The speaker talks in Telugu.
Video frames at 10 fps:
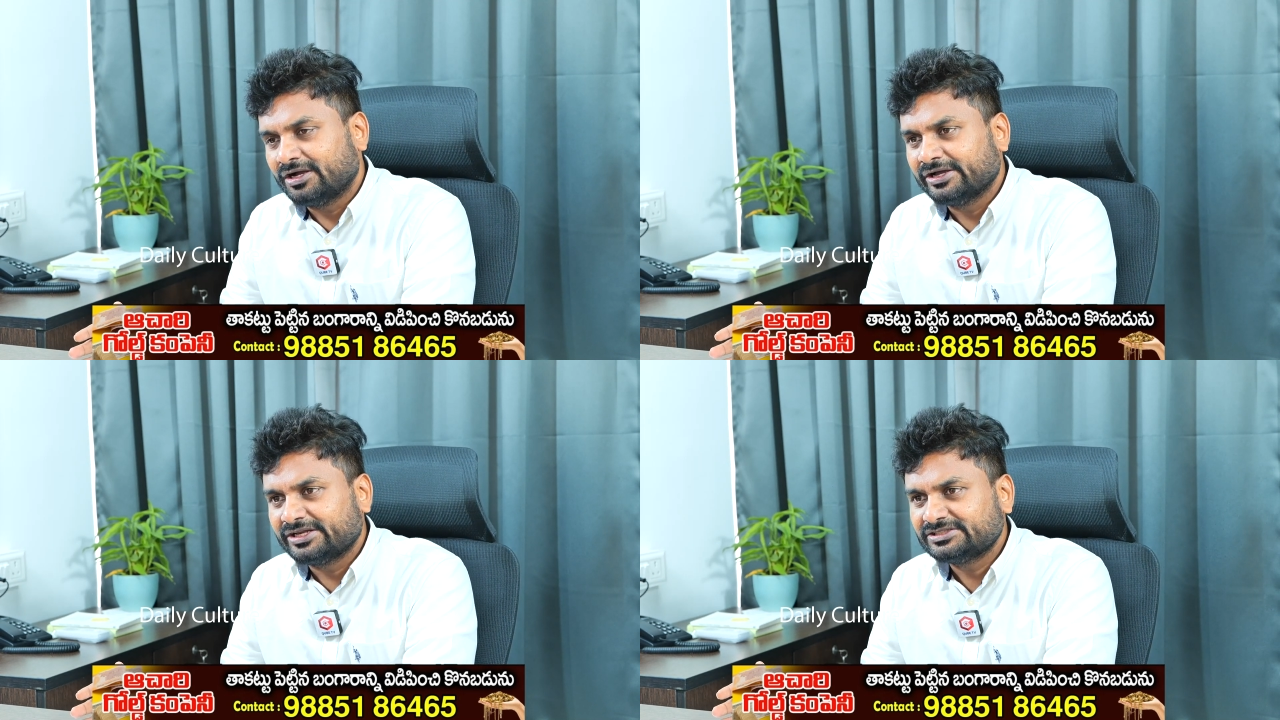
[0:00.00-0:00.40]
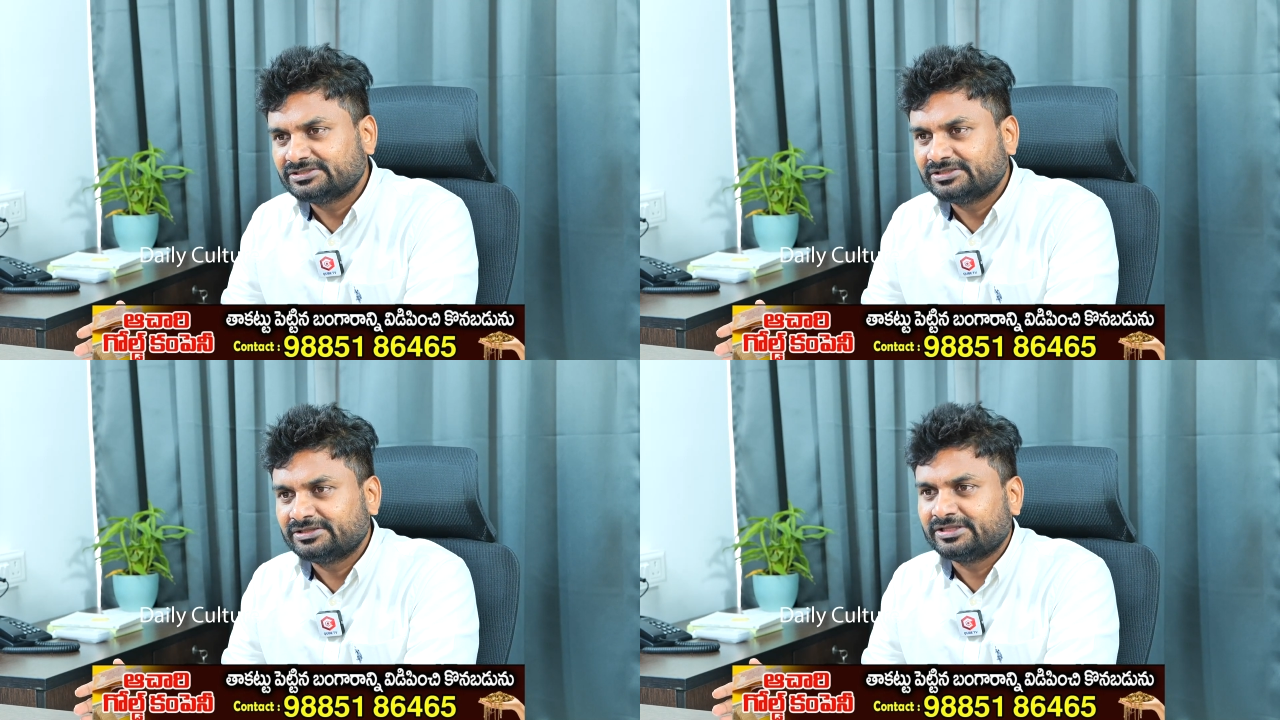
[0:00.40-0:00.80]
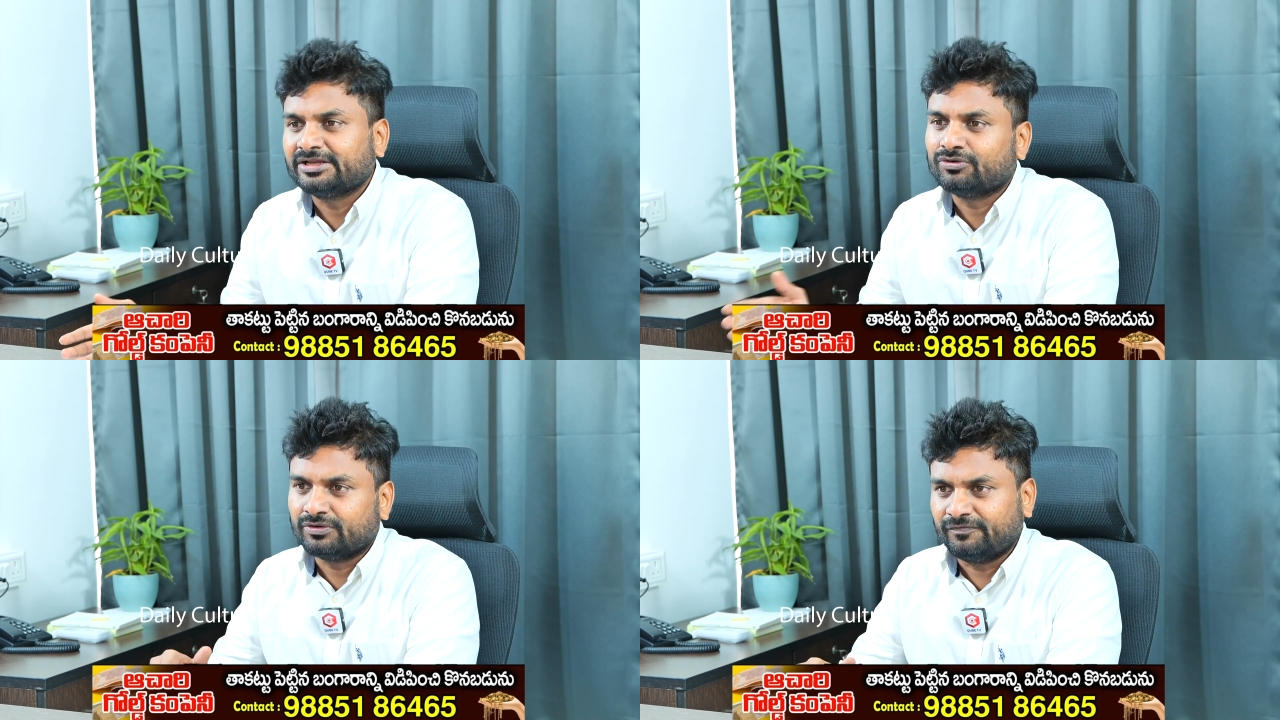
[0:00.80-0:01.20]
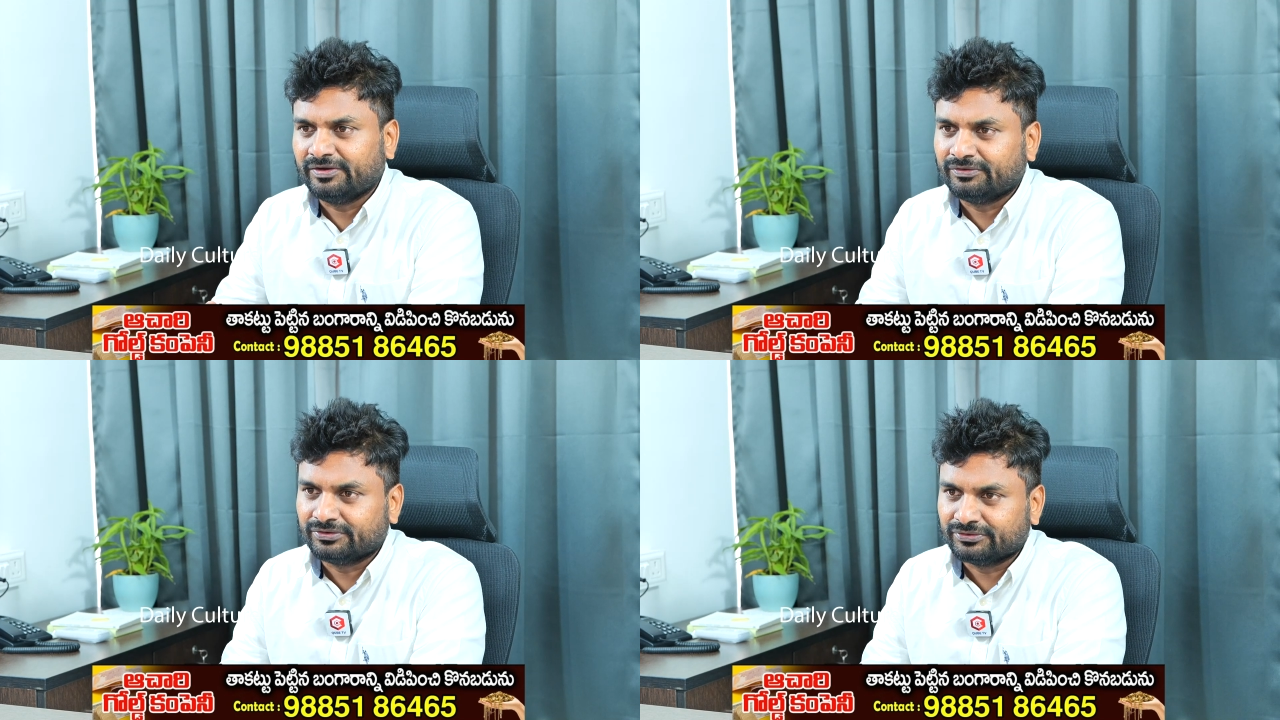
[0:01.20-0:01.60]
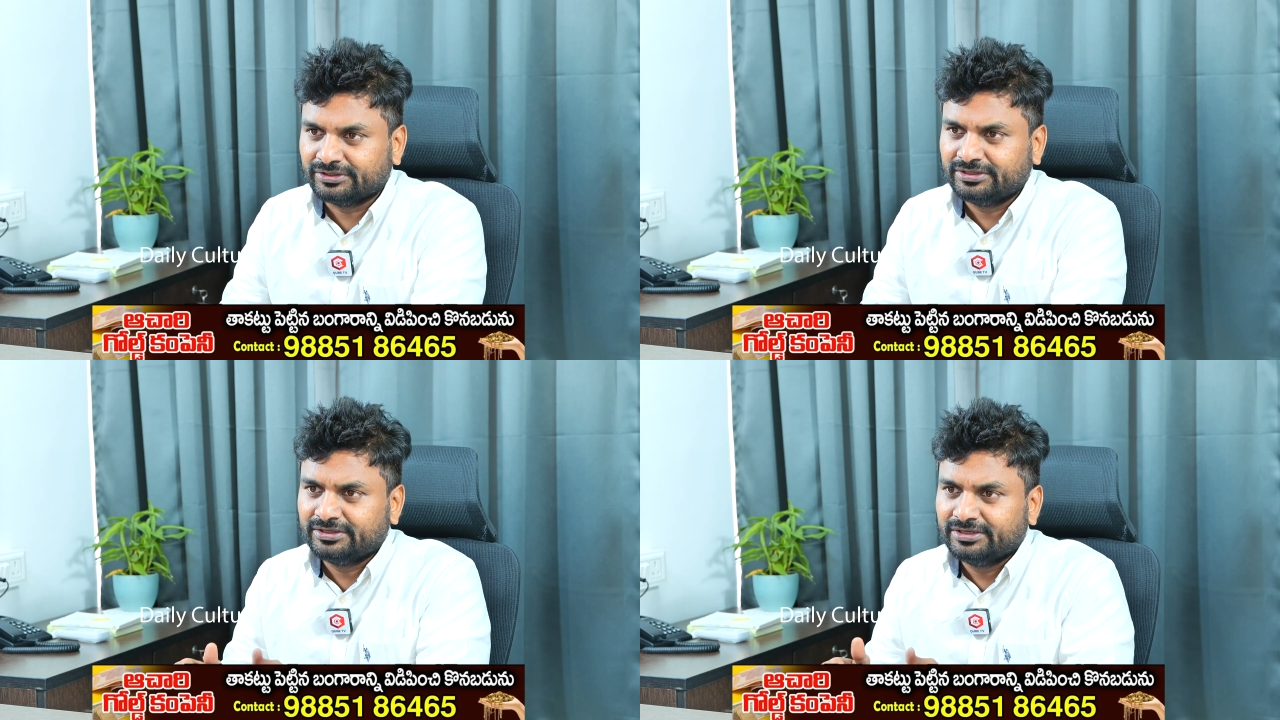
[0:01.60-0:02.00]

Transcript: కాంగ్రెస్ తనకు ఒక ఫేవర్ ఉంటుంది